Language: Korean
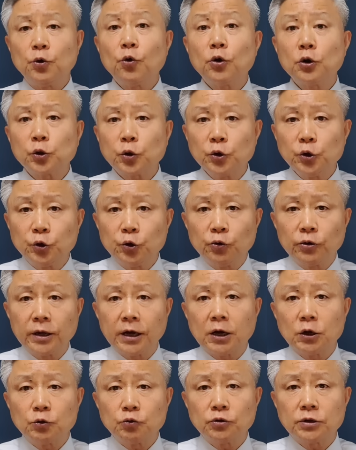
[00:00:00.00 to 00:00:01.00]
요걸 또
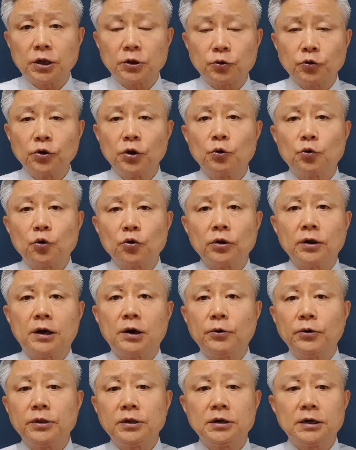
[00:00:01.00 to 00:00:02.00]
이용해가지고 대통령을
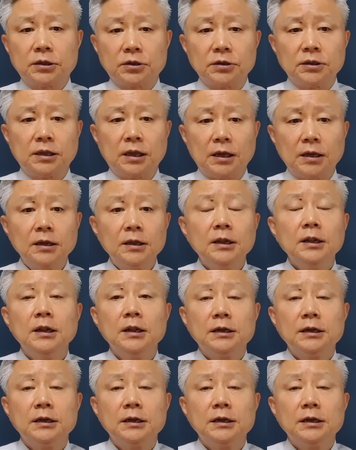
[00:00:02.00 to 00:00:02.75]
공격하고 있는 것 같은데.